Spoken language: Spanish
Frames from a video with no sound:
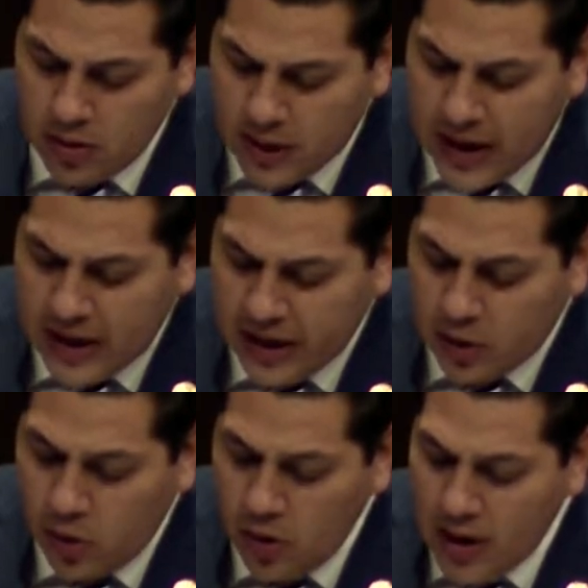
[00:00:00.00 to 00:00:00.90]

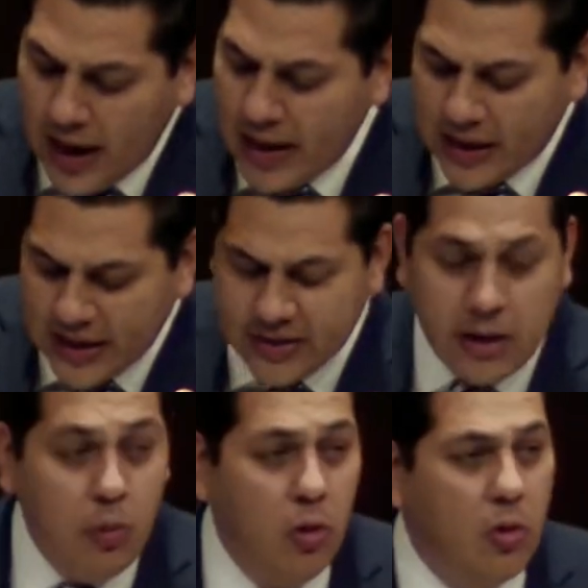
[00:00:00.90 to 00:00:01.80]
delito en el que esté
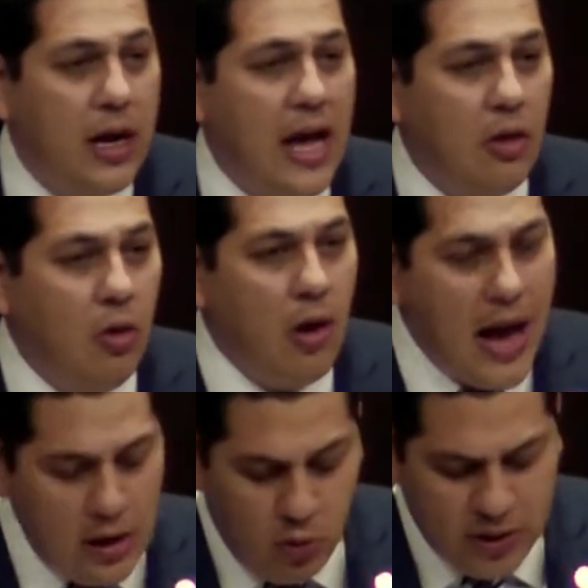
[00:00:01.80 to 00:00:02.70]
involucrado
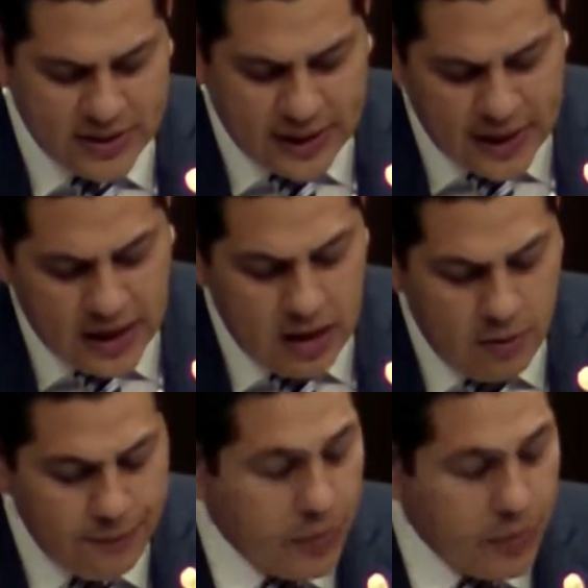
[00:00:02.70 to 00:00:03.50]
algún extranjero.